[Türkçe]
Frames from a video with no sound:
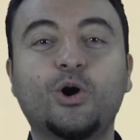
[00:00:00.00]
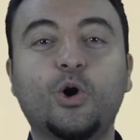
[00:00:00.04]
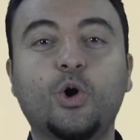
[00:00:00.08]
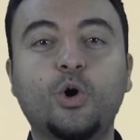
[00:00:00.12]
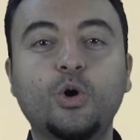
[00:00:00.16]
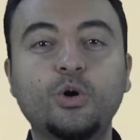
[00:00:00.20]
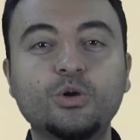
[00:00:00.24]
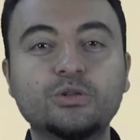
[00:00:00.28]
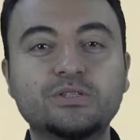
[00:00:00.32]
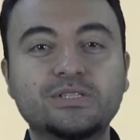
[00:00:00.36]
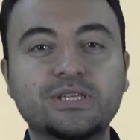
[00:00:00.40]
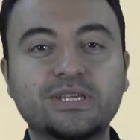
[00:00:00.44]

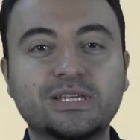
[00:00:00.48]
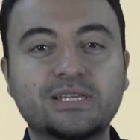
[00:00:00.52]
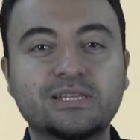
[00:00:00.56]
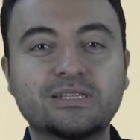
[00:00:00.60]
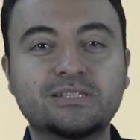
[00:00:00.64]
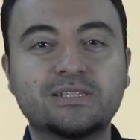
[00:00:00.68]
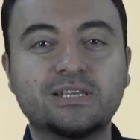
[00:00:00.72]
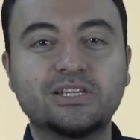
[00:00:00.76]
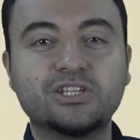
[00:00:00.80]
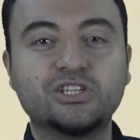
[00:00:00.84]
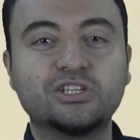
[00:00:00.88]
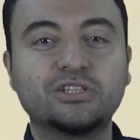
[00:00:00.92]

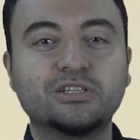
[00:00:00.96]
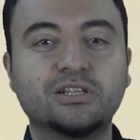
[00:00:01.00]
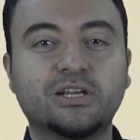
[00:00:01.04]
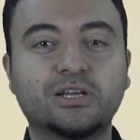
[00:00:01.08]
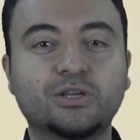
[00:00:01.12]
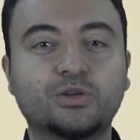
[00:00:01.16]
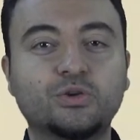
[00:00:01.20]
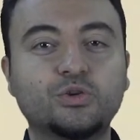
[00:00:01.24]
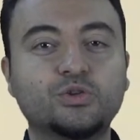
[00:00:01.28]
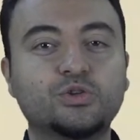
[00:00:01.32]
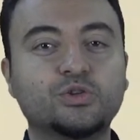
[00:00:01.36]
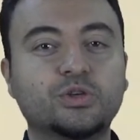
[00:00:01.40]
18
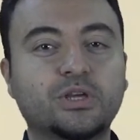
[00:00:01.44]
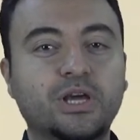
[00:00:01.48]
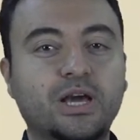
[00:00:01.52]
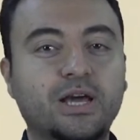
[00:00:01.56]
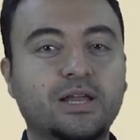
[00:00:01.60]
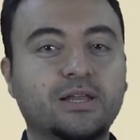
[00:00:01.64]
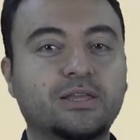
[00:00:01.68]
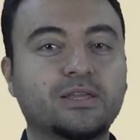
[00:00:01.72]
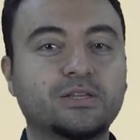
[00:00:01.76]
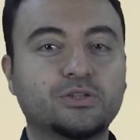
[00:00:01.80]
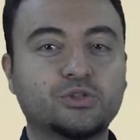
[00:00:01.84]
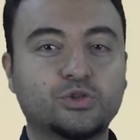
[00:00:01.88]
yaşından küçük
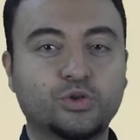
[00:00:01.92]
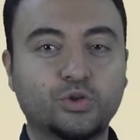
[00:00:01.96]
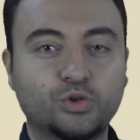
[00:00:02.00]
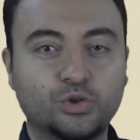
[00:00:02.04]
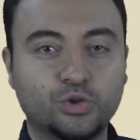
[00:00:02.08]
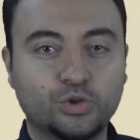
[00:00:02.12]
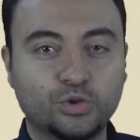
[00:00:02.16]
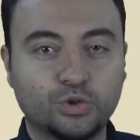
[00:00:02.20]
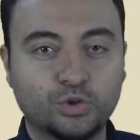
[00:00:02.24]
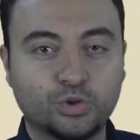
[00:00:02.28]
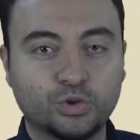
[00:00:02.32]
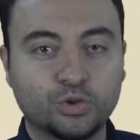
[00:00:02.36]
herkes
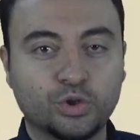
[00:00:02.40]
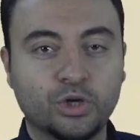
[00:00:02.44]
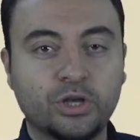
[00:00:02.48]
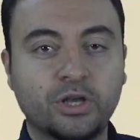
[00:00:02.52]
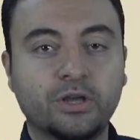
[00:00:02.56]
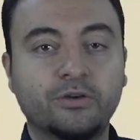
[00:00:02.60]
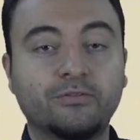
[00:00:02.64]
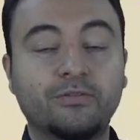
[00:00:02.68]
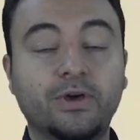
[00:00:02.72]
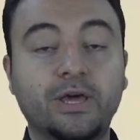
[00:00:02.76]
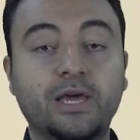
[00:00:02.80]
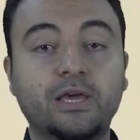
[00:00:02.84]
çocuktur
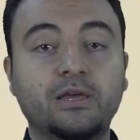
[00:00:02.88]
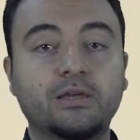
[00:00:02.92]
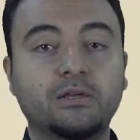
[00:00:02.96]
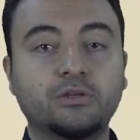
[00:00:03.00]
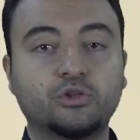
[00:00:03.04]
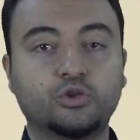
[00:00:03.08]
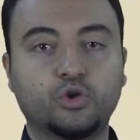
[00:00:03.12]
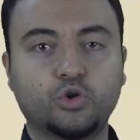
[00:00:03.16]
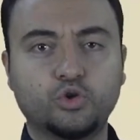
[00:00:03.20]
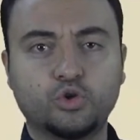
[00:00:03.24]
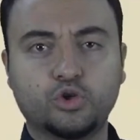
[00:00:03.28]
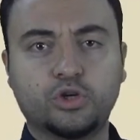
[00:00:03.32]
ve
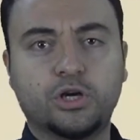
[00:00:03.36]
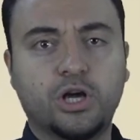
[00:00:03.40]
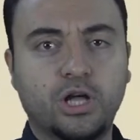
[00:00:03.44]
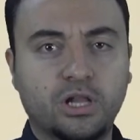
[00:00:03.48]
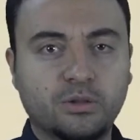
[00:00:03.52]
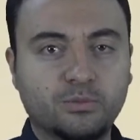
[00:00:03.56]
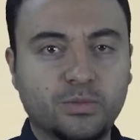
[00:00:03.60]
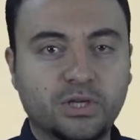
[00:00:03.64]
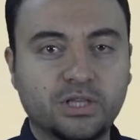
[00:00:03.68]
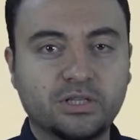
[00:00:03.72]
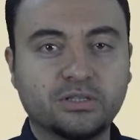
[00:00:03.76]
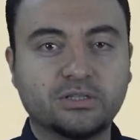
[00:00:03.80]
çocuk
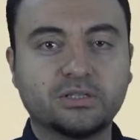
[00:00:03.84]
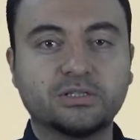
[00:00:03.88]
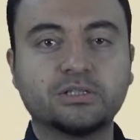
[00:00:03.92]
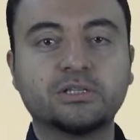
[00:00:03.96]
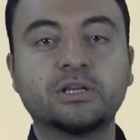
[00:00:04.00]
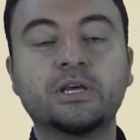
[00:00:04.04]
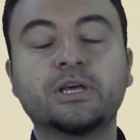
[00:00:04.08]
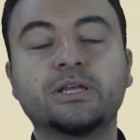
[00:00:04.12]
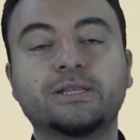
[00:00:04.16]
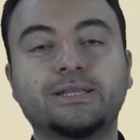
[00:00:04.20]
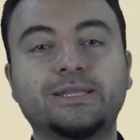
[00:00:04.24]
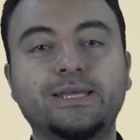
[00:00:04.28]
kalmalıdır
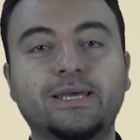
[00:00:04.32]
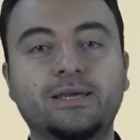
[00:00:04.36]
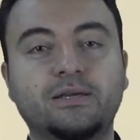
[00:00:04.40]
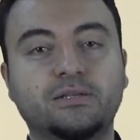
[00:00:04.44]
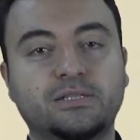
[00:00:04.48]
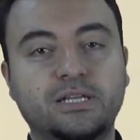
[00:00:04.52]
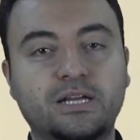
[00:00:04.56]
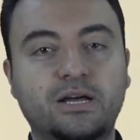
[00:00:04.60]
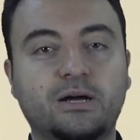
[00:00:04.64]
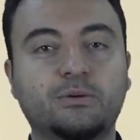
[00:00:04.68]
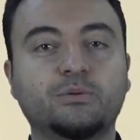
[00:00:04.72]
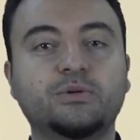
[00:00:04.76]
diye
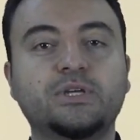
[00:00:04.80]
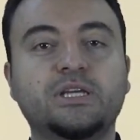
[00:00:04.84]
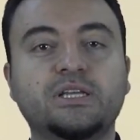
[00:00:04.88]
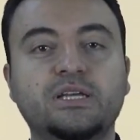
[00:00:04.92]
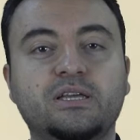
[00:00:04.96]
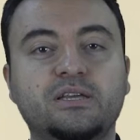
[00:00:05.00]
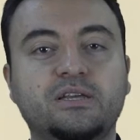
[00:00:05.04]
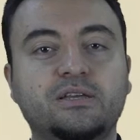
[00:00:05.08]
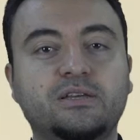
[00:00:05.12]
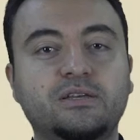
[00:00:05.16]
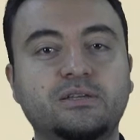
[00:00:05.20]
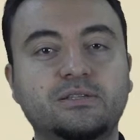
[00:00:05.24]
tamam e,
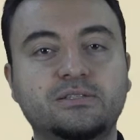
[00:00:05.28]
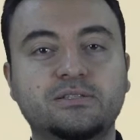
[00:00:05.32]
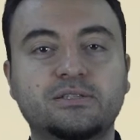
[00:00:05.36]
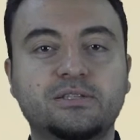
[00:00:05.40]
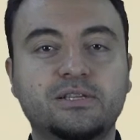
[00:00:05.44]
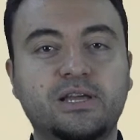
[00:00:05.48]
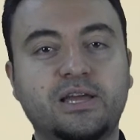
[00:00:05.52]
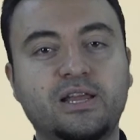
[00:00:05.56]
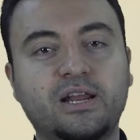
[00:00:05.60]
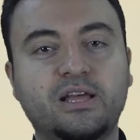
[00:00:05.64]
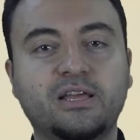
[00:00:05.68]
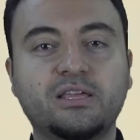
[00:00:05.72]
e
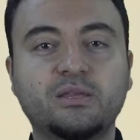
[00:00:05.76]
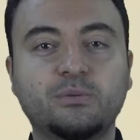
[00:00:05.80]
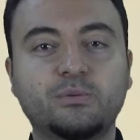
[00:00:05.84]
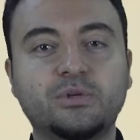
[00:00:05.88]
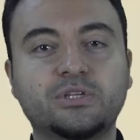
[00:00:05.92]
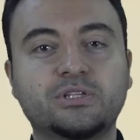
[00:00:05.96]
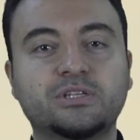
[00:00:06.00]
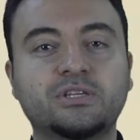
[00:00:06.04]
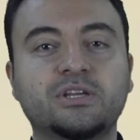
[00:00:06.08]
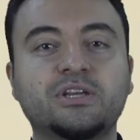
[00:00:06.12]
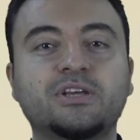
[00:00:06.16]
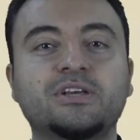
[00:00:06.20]
herhangi
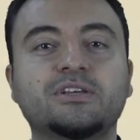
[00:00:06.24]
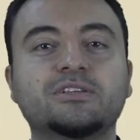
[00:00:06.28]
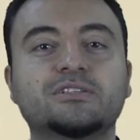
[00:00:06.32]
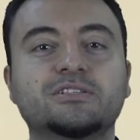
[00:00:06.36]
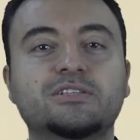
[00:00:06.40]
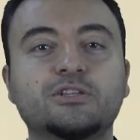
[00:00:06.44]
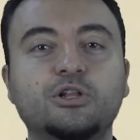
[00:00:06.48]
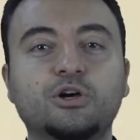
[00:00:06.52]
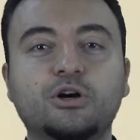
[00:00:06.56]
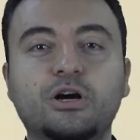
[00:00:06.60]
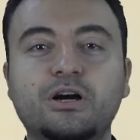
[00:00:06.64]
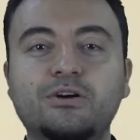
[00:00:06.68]
bir
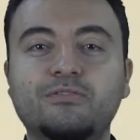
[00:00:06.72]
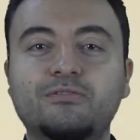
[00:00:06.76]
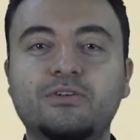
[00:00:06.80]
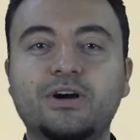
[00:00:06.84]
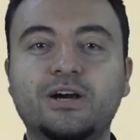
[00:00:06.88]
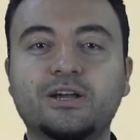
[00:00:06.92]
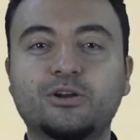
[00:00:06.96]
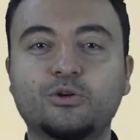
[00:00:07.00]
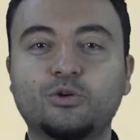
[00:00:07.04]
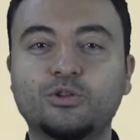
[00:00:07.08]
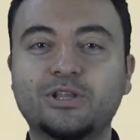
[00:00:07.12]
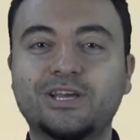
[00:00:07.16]
slogan
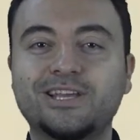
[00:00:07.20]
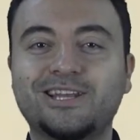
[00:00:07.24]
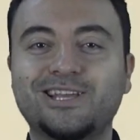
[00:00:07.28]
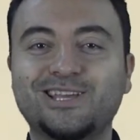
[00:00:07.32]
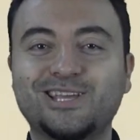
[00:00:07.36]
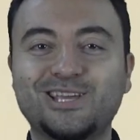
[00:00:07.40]
var olayına